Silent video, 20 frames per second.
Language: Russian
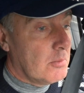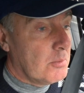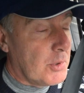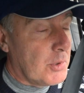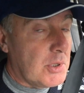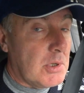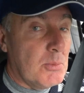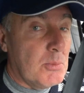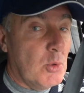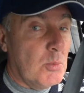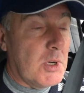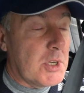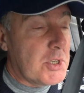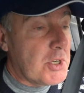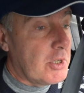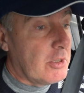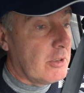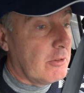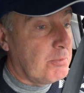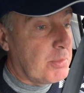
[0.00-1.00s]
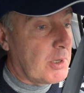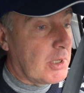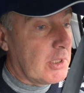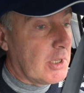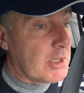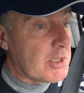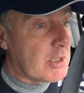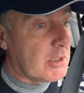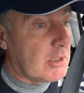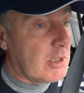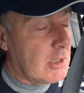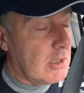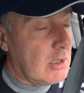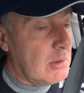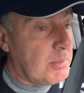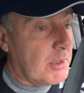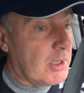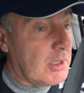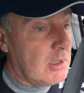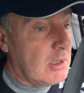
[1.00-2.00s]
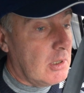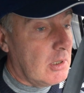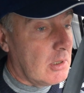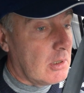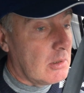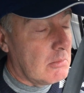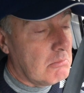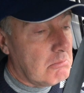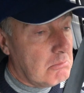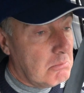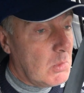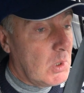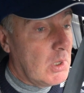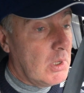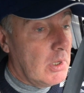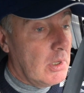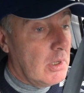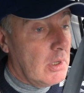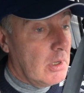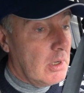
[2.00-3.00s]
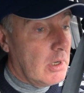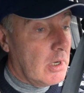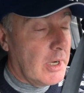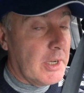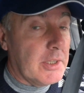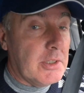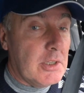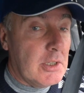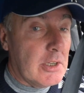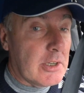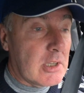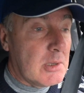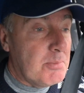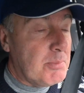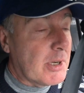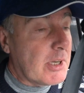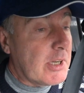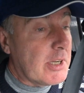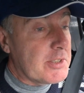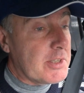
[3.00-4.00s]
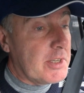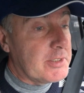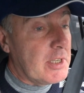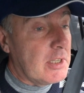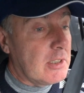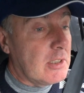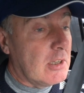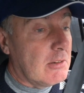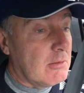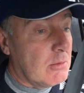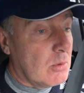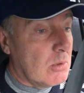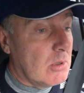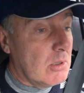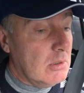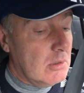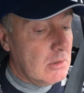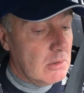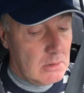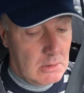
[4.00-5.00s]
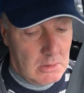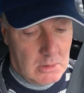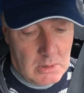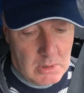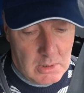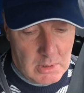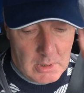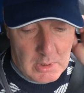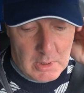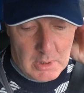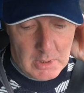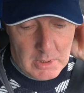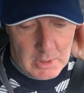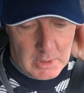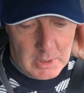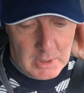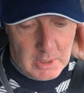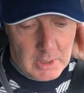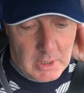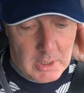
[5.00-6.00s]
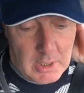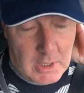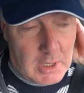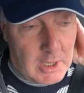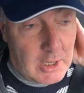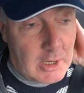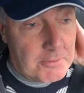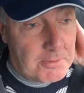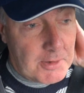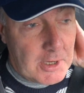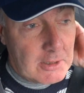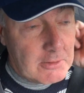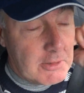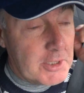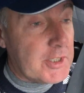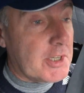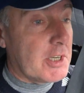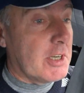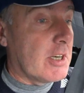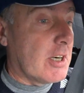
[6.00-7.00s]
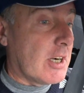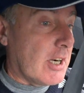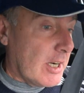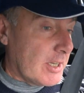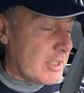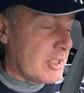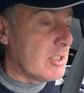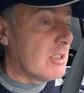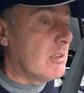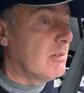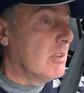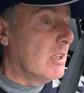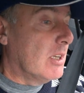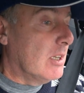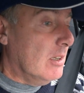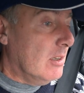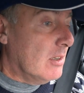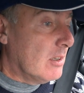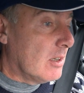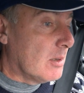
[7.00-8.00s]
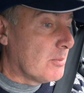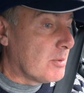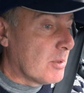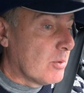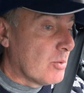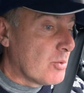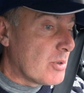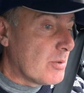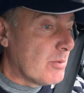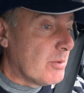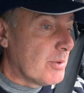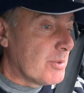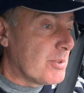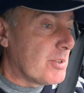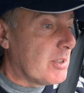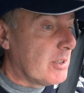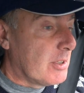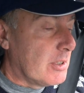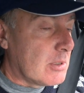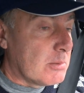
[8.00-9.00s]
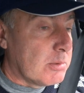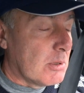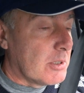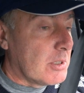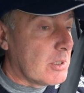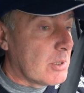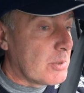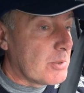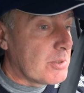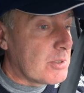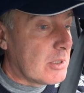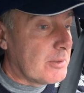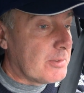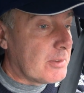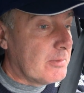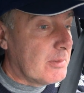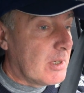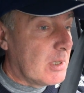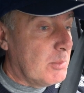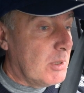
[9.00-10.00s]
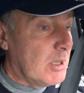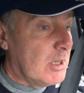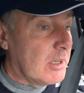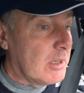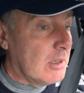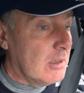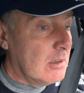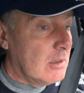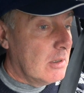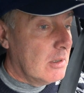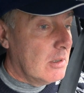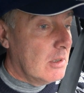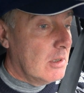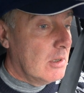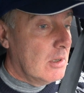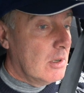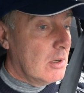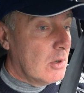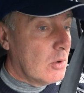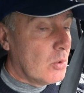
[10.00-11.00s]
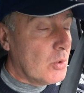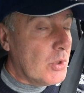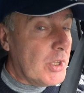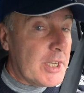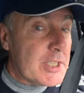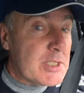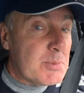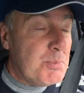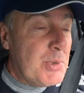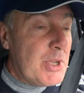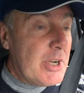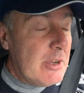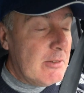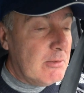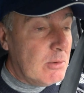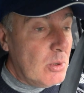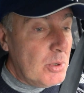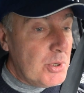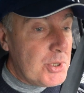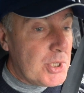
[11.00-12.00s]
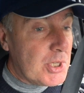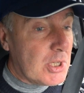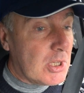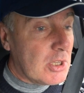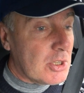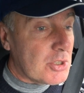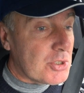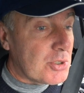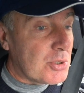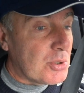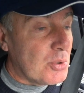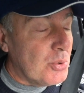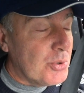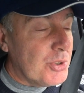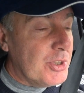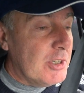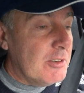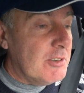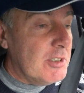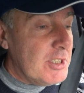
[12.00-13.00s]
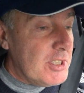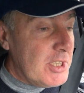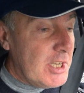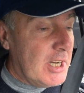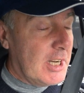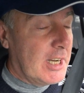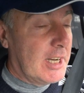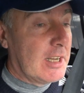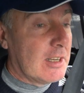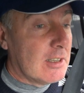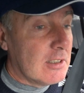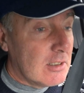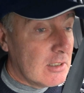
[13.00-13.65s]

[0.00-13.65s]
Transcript: Почему машины в продажах такие плохие? А это яркий показатель того, как в кавычках качественно обслуживаются и эксплуатируются автомобили. У нас перевозчики судного дня.